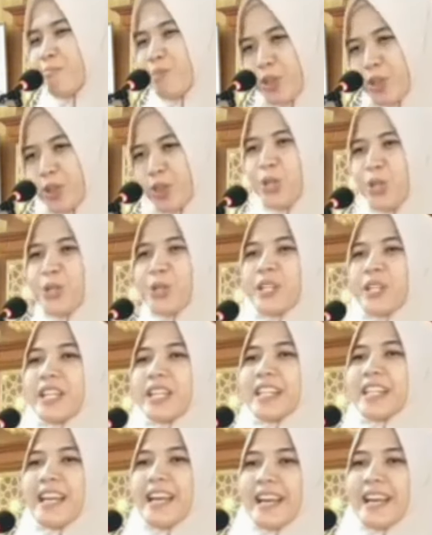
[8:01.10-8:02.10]
Butuh
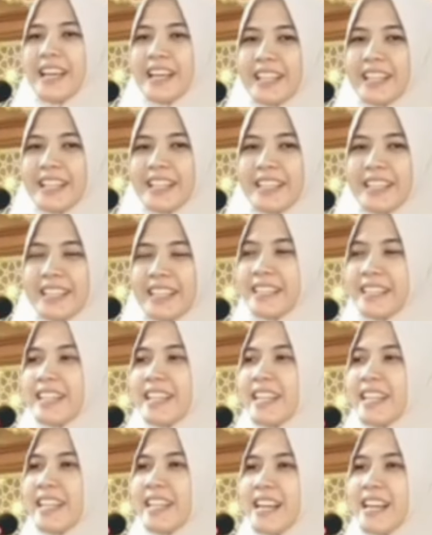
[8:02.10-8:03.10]
kita.
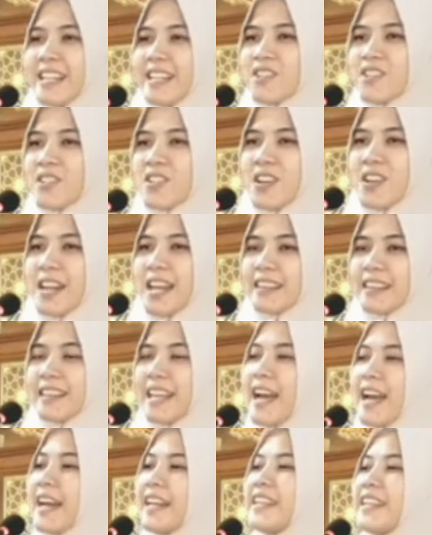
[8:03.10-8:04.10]
Kita ninggalin
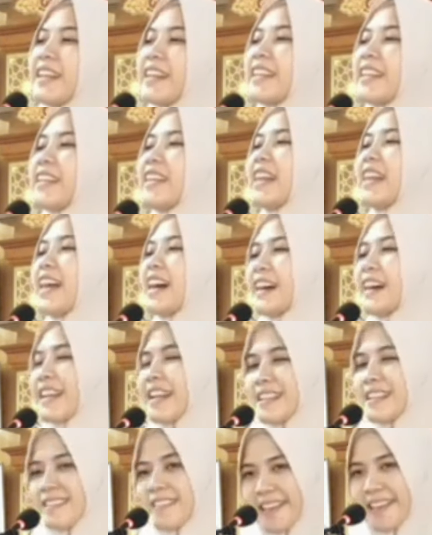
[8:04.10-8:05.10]
sholat, ada yang hilang
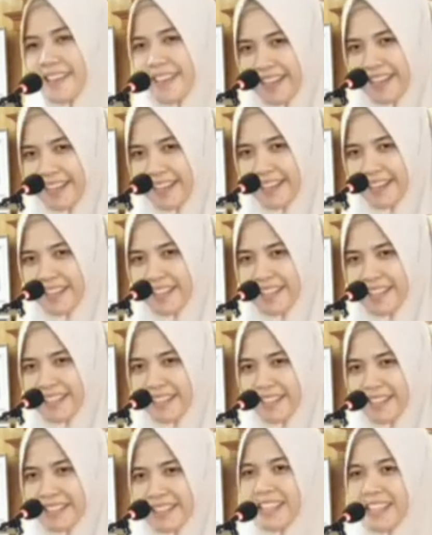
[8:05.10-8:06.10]
rasanya.
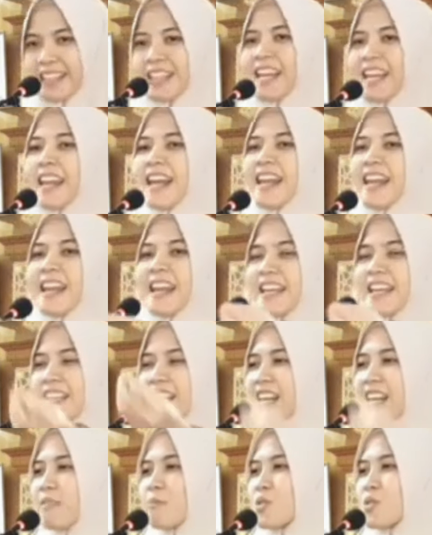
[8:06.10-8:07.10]
Kita lalai
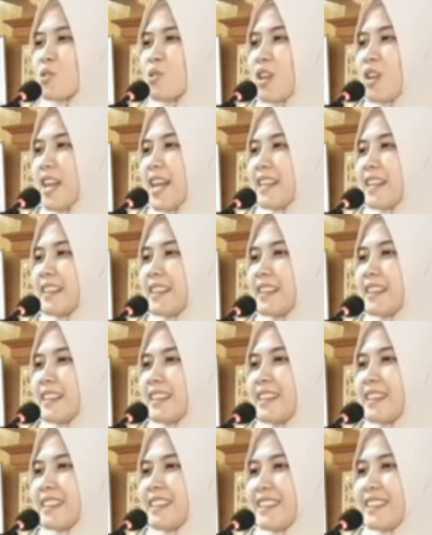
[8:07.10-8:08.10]
dalam sholat,
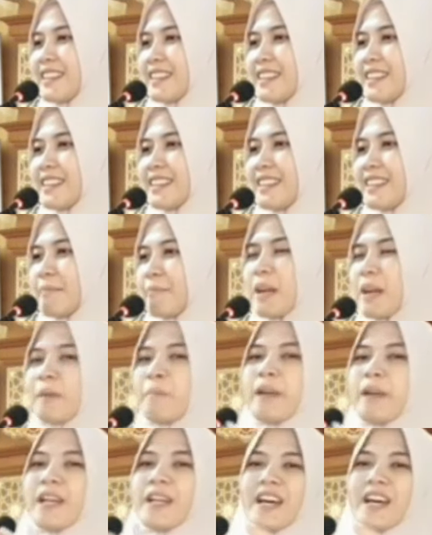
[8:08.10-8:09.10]

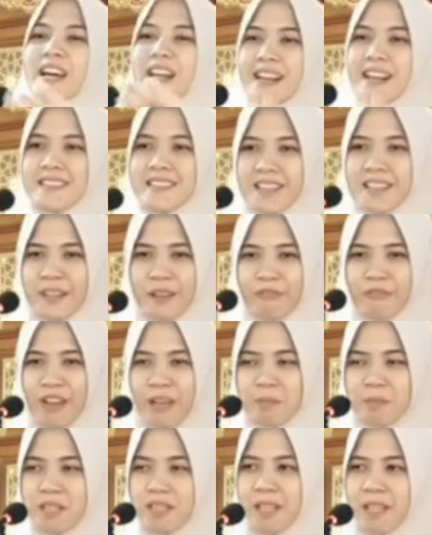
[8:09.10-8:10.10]
berbeda rasanya
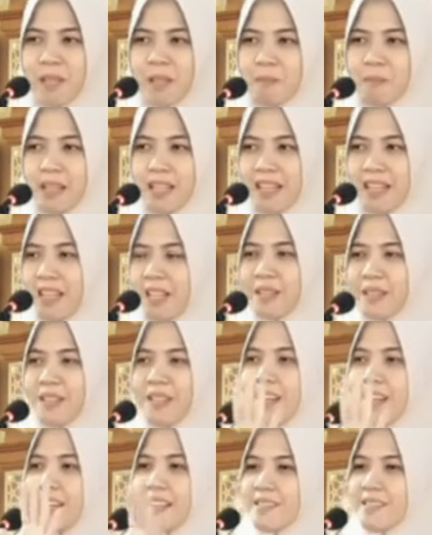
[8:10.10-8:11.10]
vibes kehidupan kita. Itu
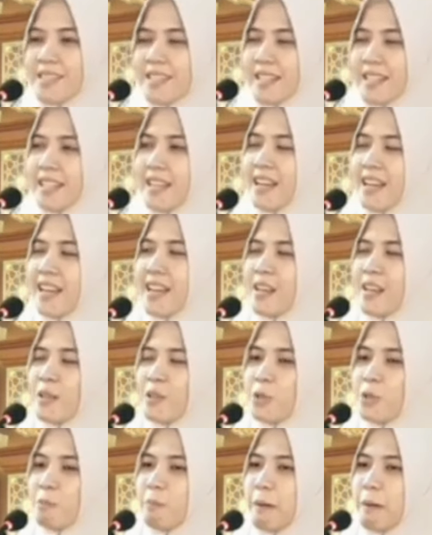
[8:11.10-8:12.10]
yang harus
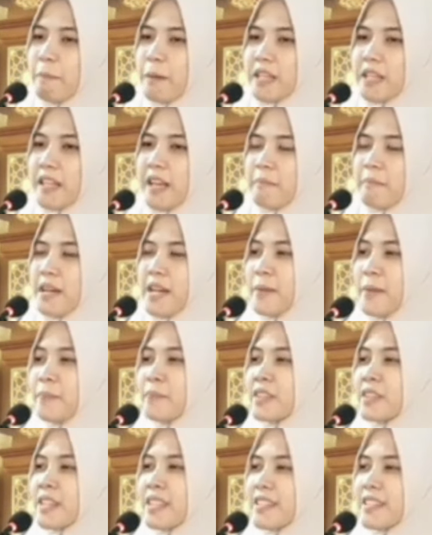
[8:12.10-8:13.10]
kita ubah
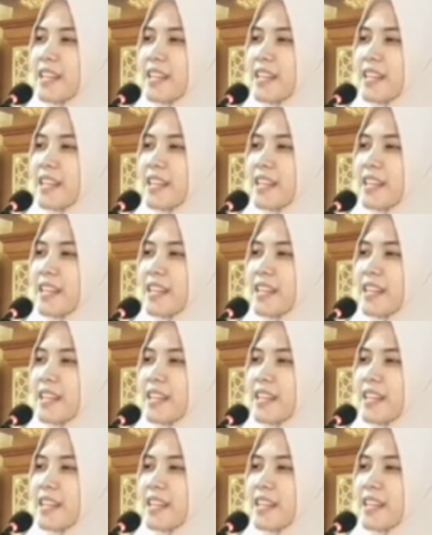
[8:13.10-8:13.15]
pertama,